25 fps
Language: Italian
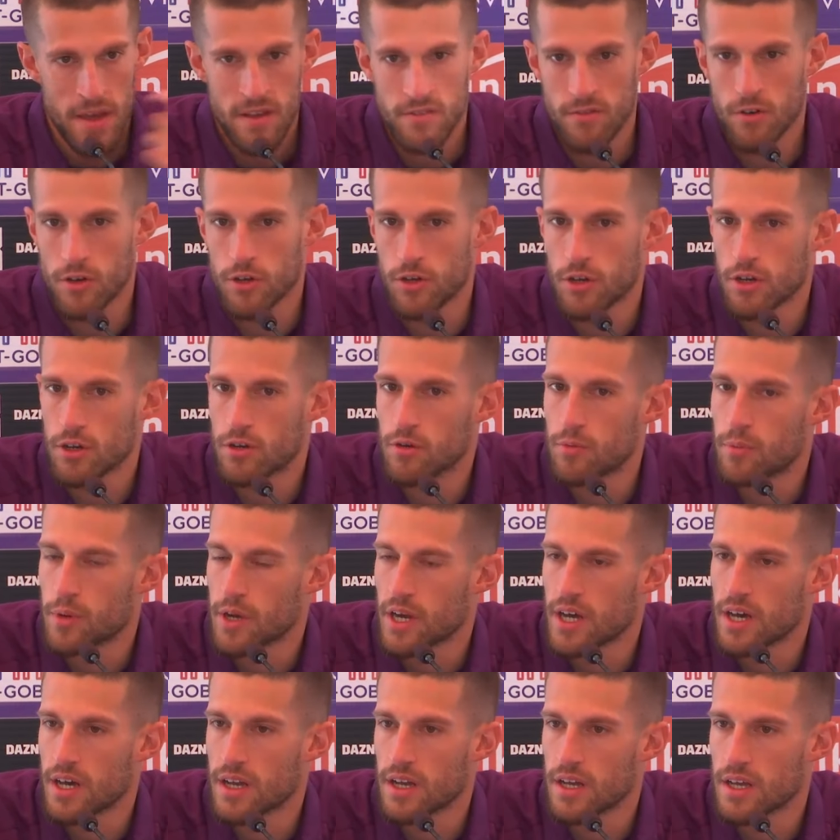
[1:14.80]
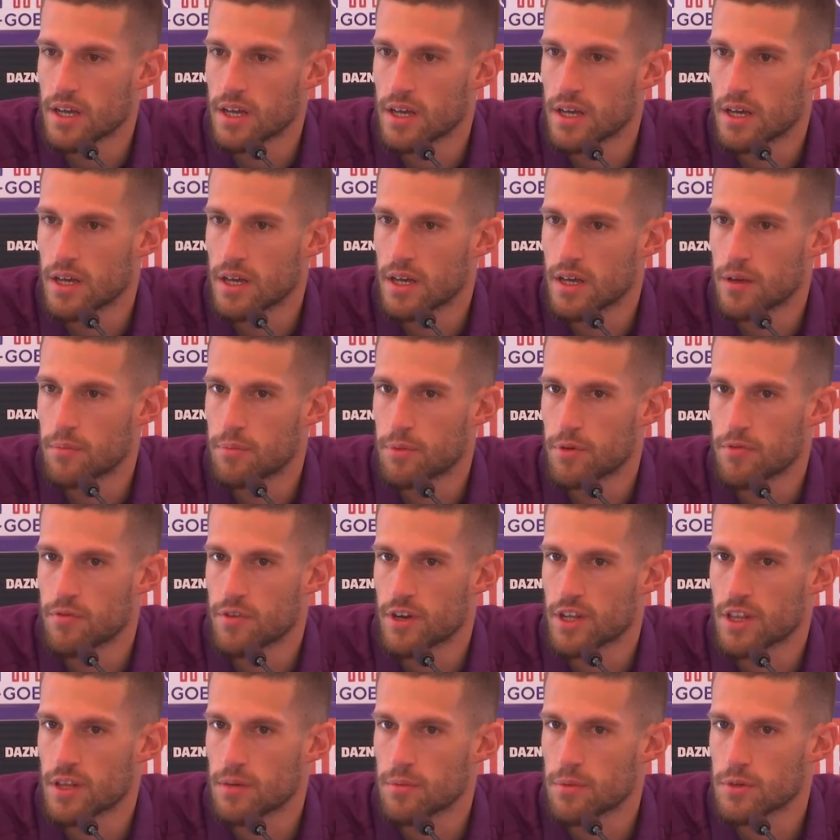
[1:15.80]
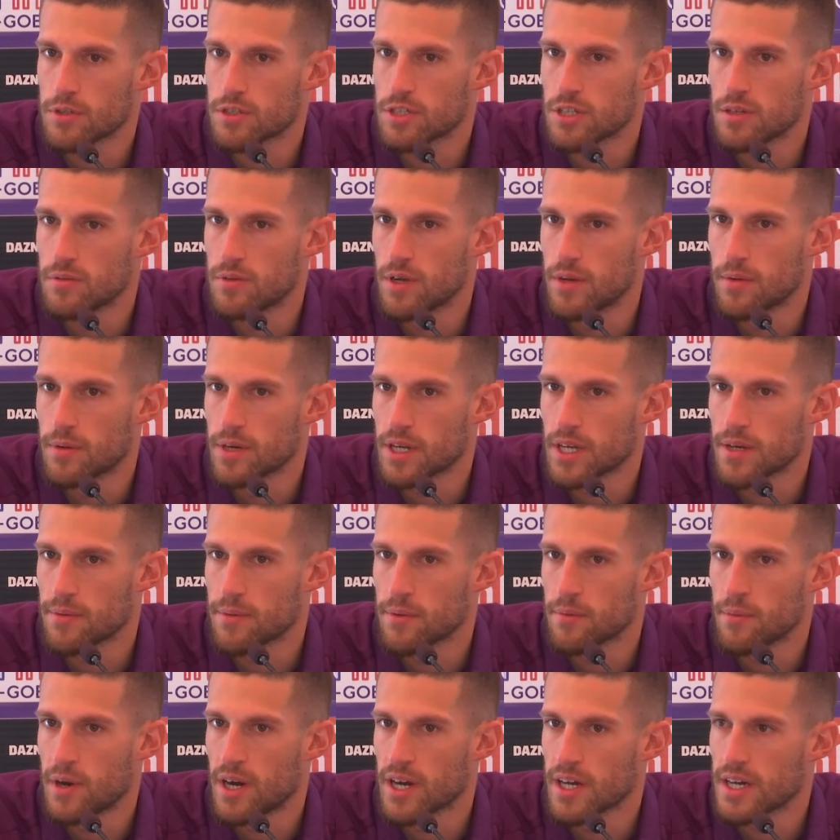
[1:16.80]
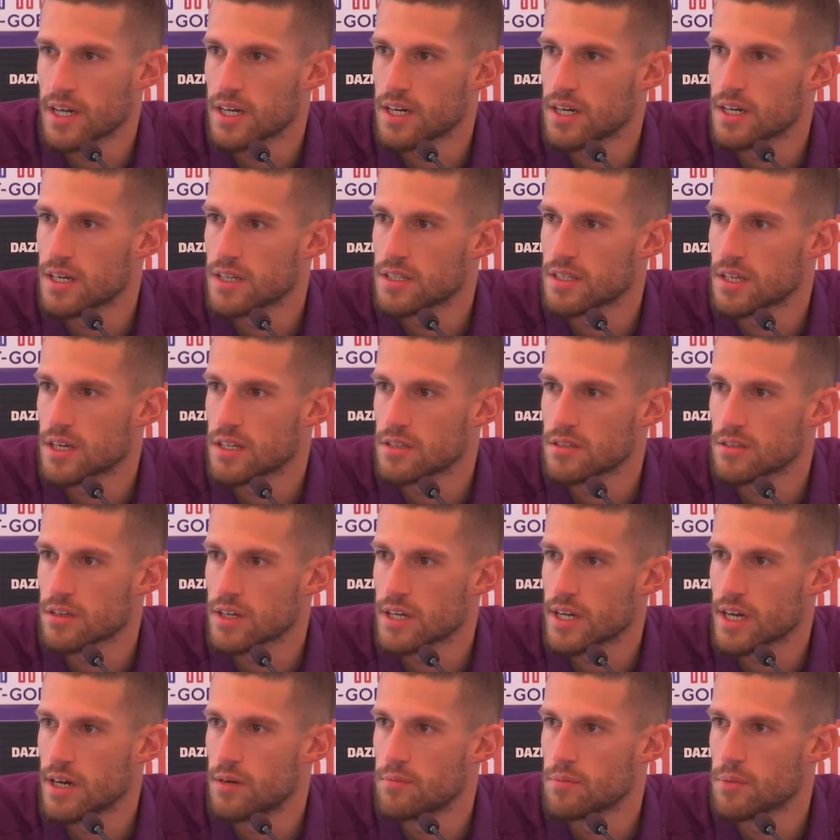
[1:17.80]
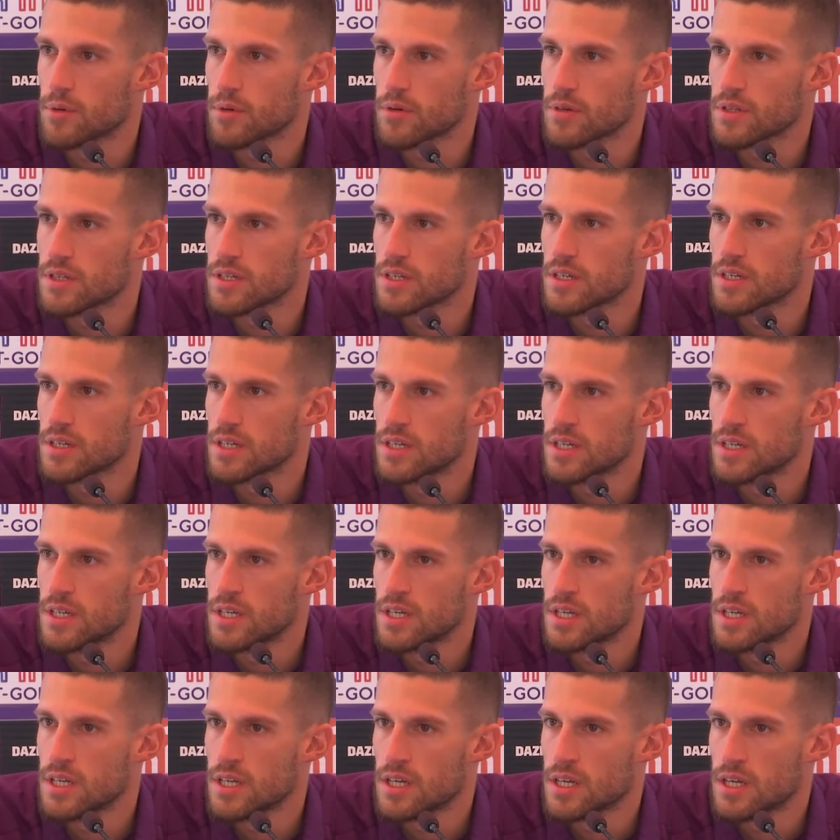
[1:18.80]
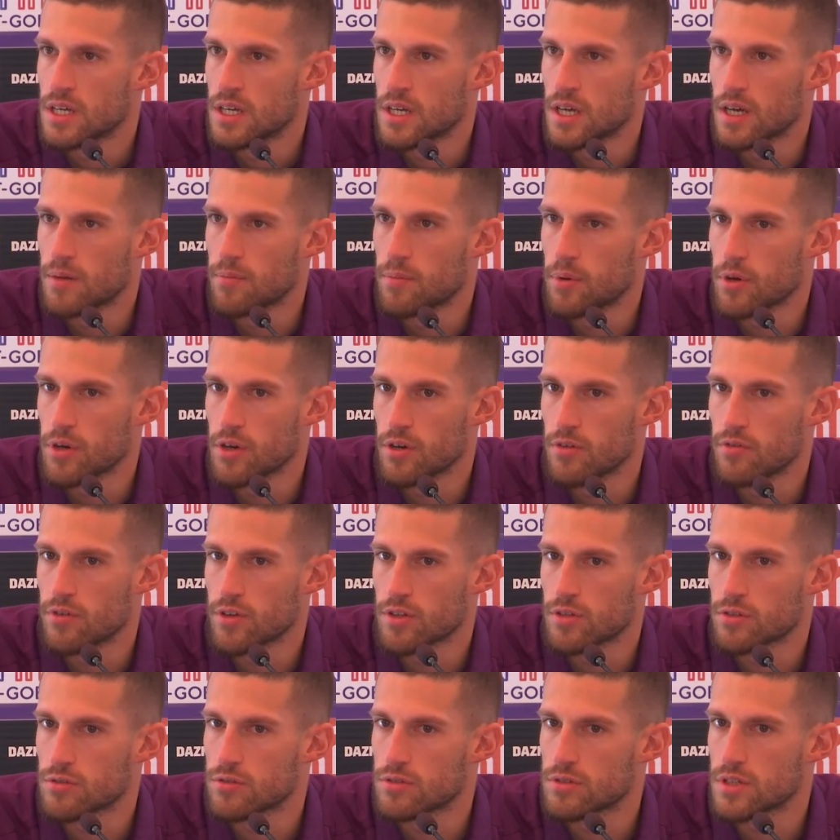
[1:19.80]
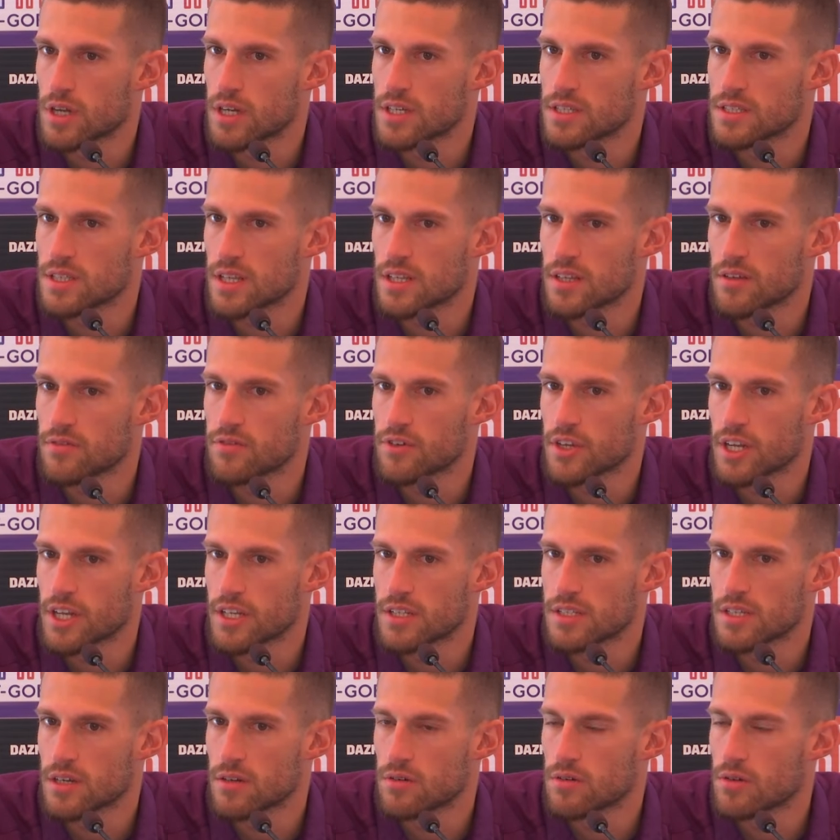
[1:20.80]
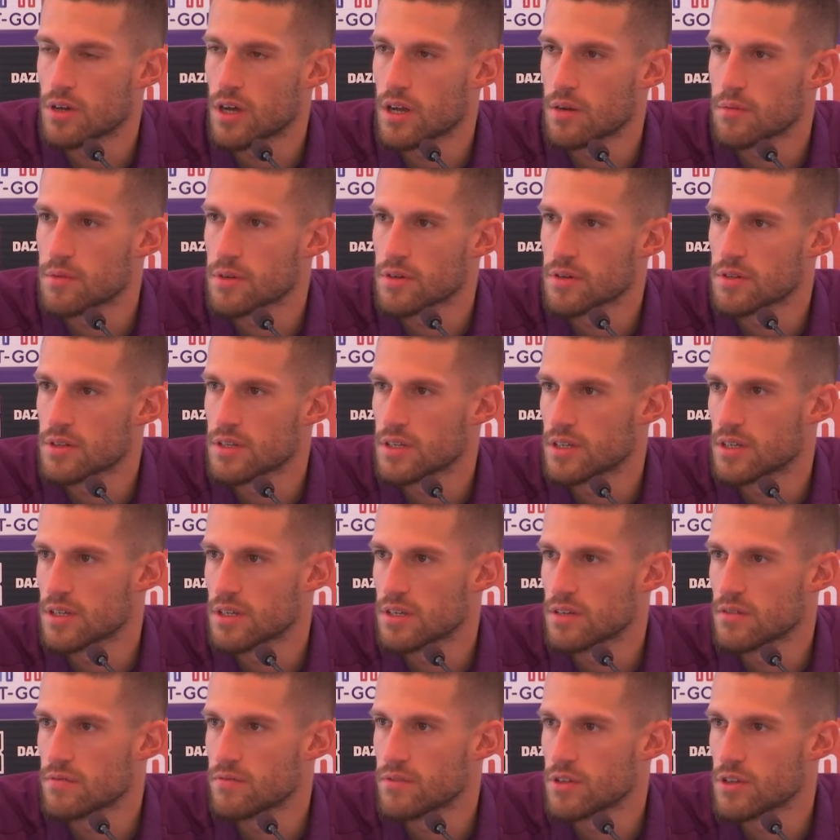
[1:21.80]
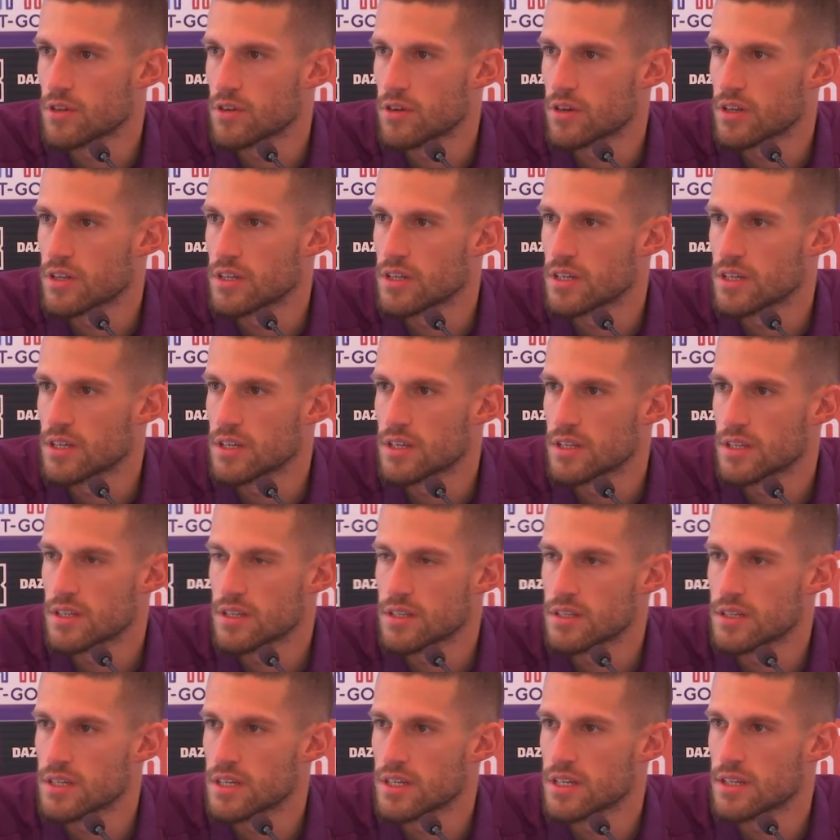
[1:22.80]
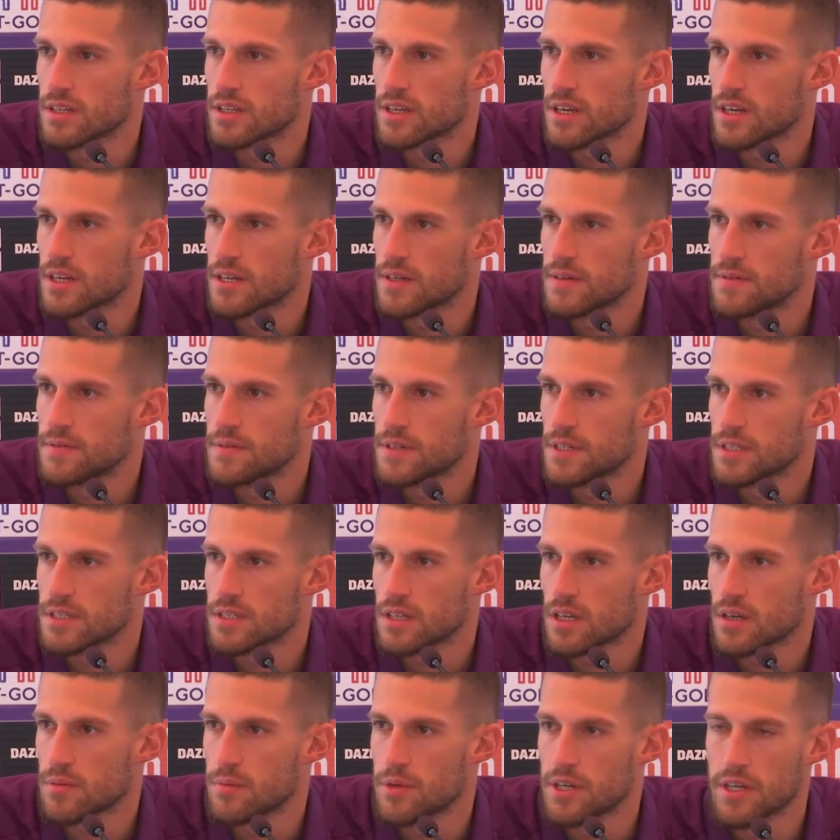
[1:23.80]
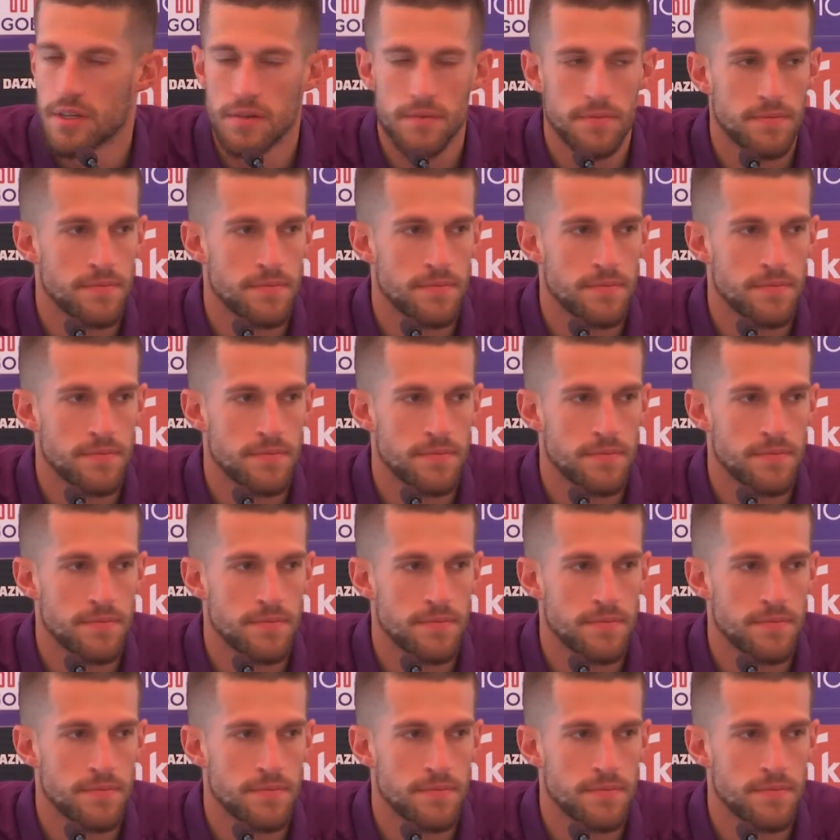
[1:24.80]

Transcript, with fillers: voglio recuperare più in fretta possibile perché mi manca tanto il campo, quindi... E poi ho fatto tutta l'estate a Firenze a curarmi, quindi non vedo l'ora di, di rientrare e stare bene.